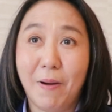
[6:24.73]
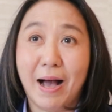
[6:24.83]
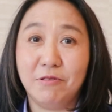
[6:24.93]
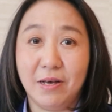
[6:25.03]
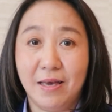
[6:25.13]

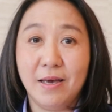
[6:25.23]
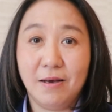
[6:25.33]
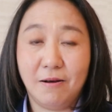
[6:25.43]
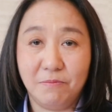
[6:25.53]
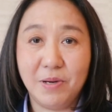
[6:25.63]
เป้าเลย
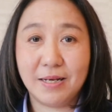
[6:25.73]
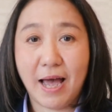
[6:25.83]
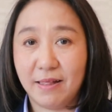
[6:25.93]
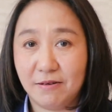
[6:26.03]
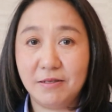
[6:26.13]
ของเมือง
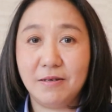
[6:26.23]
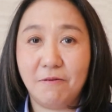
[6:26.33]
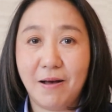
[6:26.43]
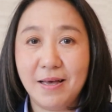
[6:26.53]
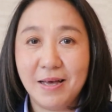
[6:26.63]
ไทย เราก็เชื่
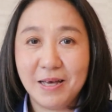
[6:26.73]
อว่า